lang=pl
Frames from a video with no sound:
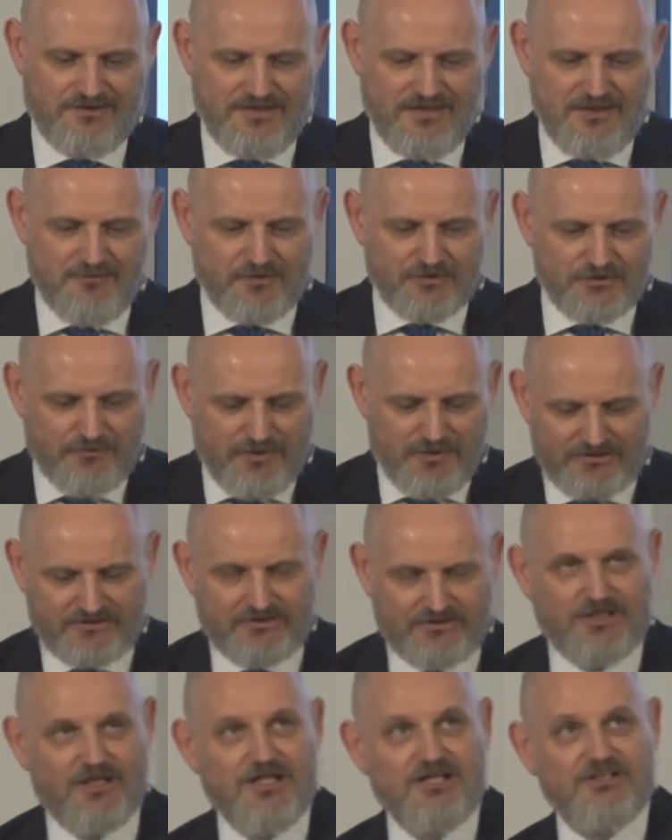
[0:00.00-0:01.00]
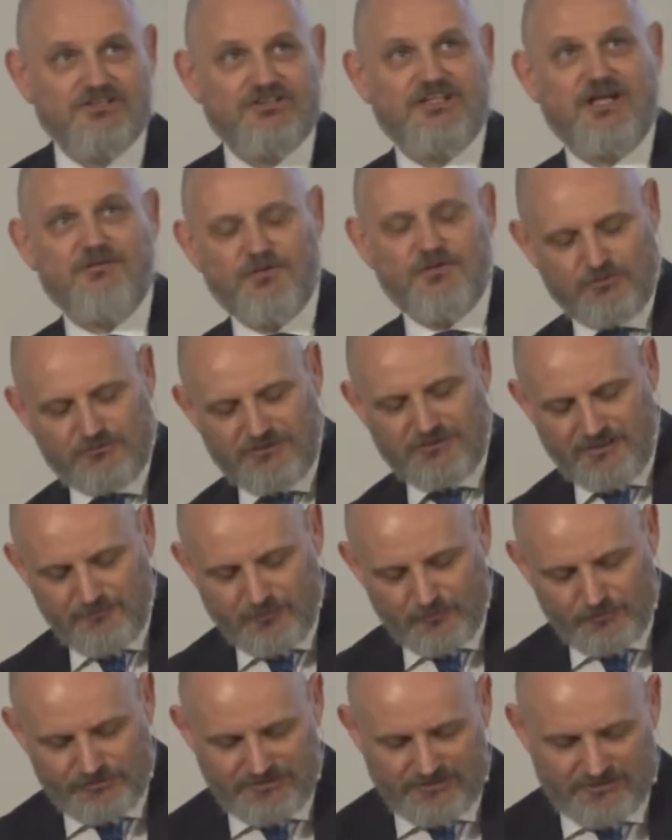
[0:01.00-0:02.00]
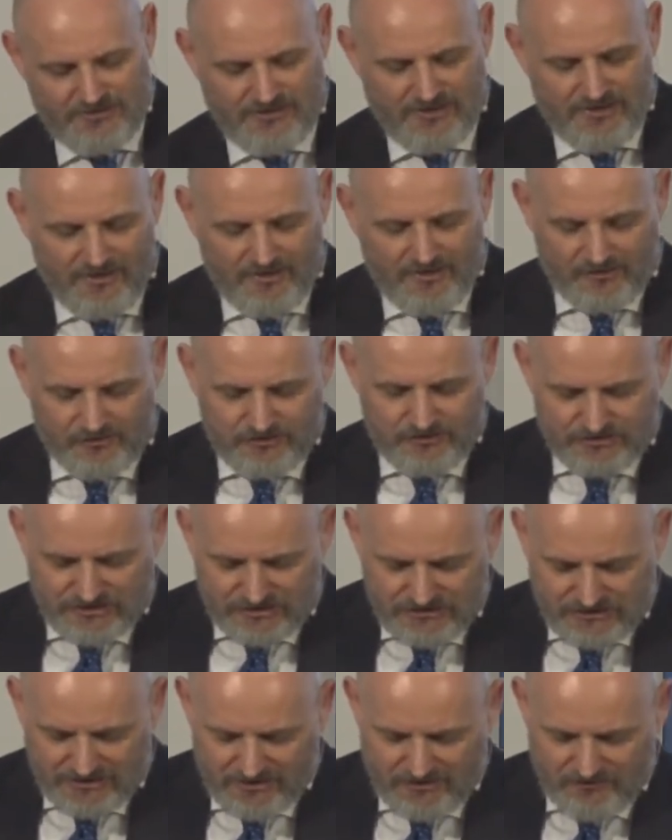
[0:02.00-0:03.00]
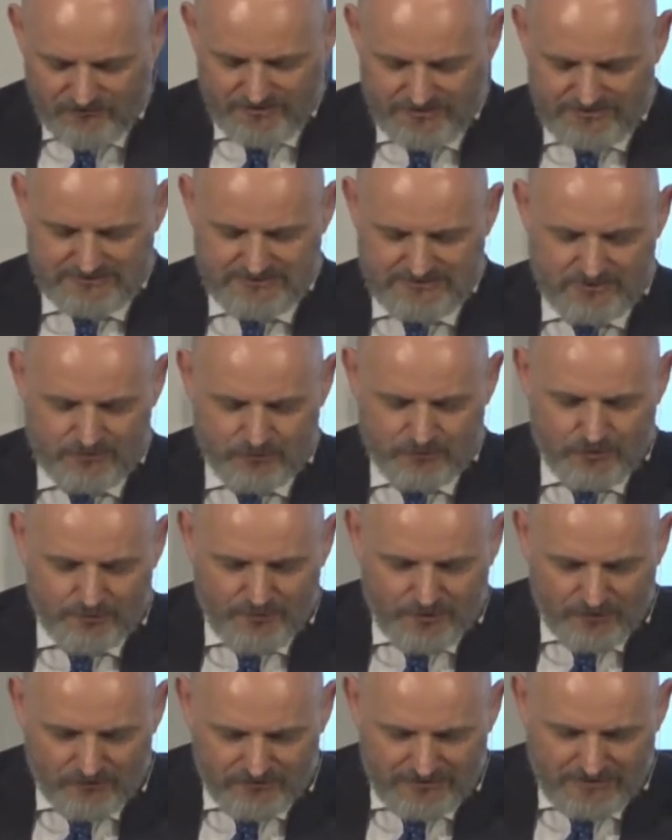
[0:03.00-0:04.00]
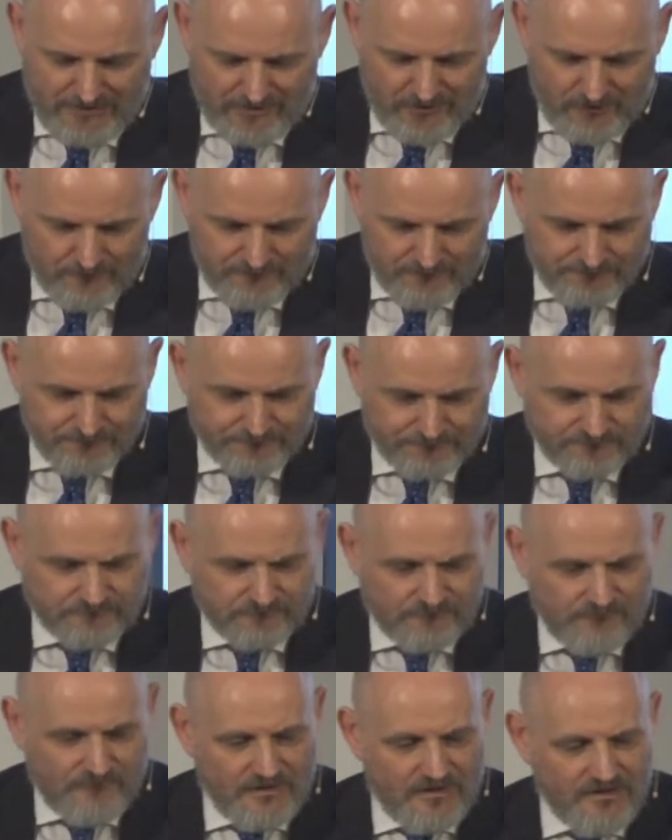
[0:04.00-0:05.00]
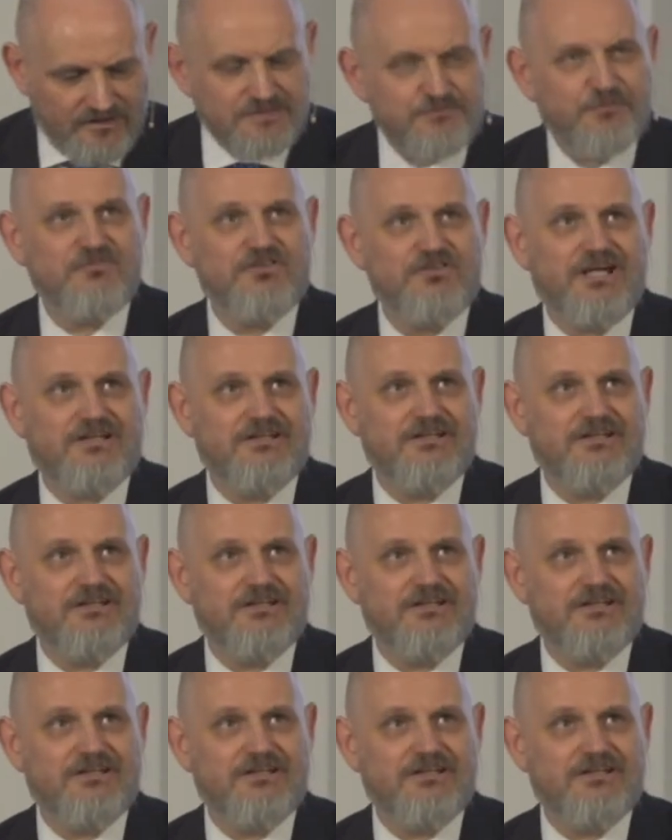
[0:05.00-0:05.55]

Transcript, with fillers: Bo zobaczcie, czytamy tutaj później od trzeciego wersetu do piątego, jest powiedziane